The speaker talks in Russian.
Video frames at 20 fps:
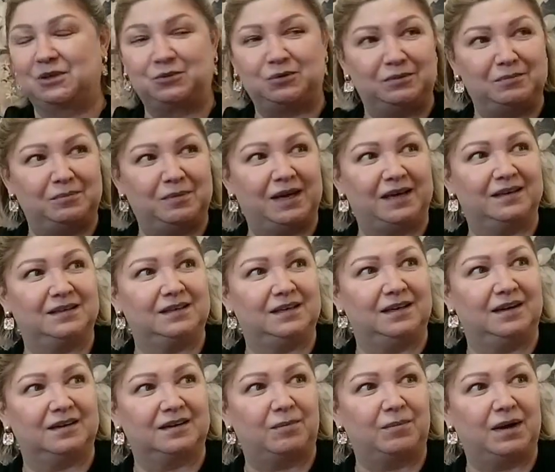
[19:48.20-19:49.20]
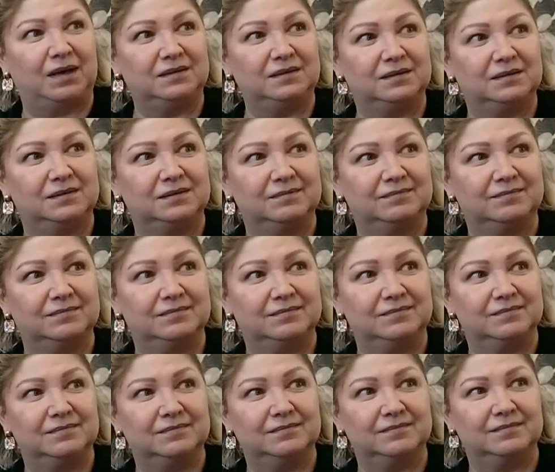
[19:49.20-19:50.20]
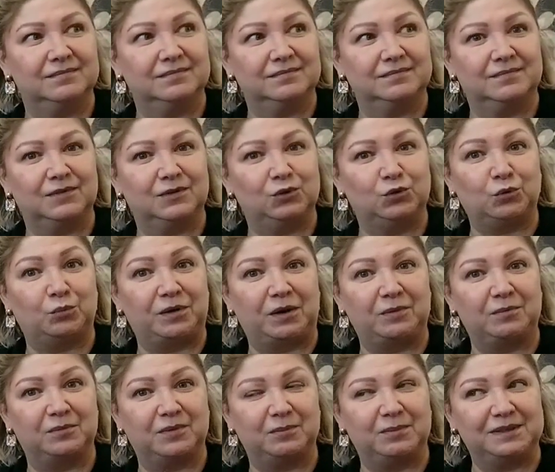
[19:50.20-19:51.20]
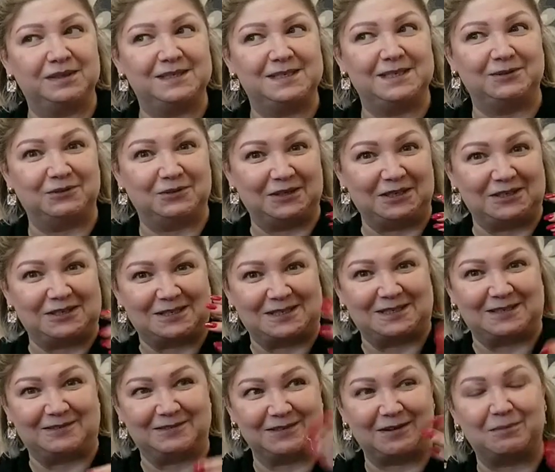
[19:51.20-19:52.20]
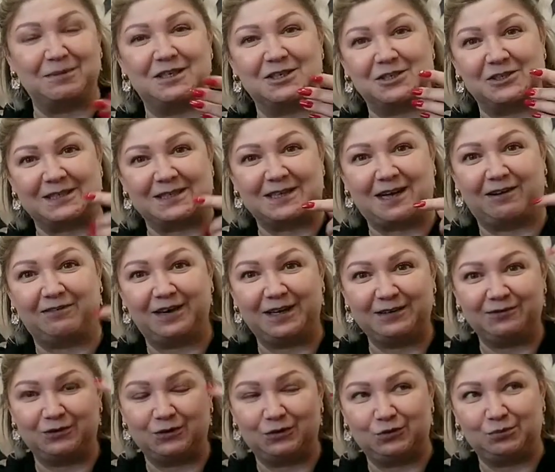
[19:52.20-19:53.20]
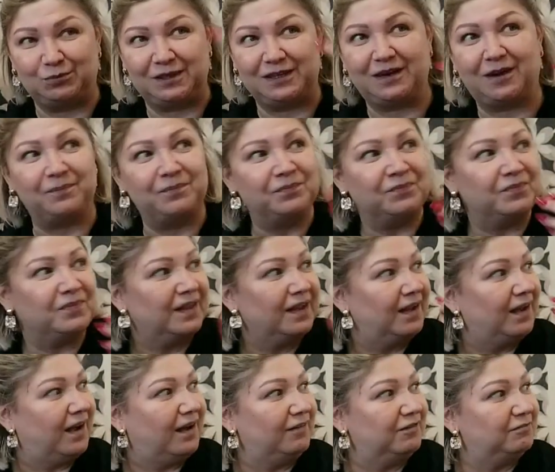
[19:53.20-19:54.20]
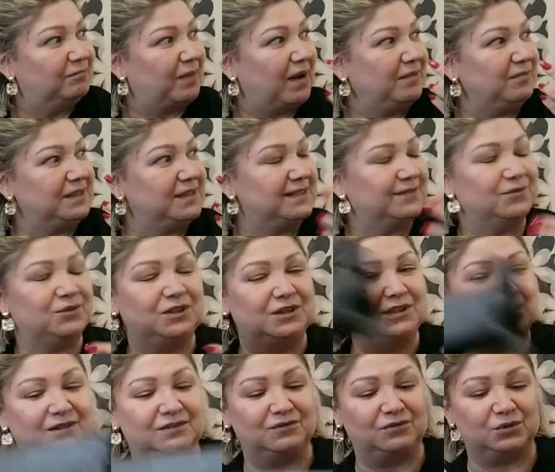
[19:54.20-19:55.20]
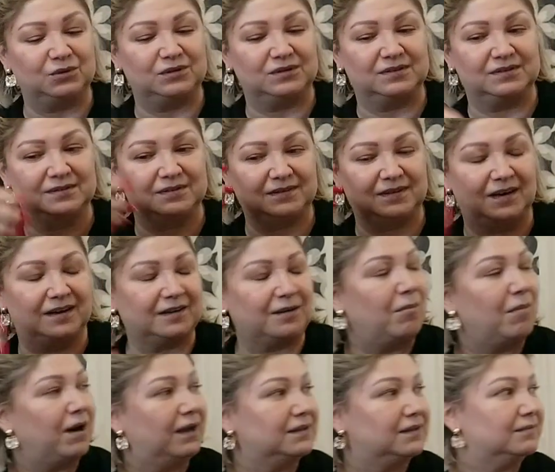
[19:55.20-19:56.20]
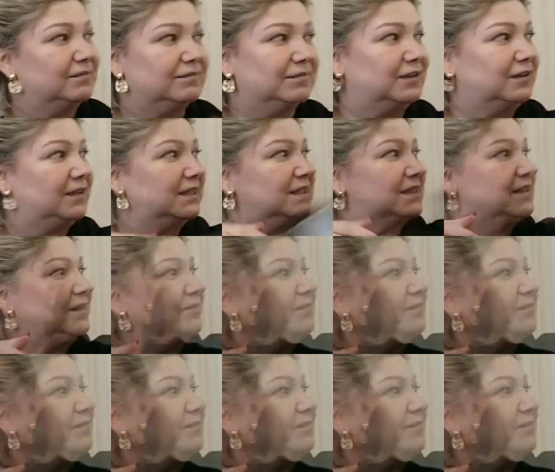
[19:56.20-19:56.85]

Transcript: такой мягкий аромат – ну прям обалденно. я сейчас с вами даже разговариваю, и у меня а, в памяти вот этот вот аромат. Класс.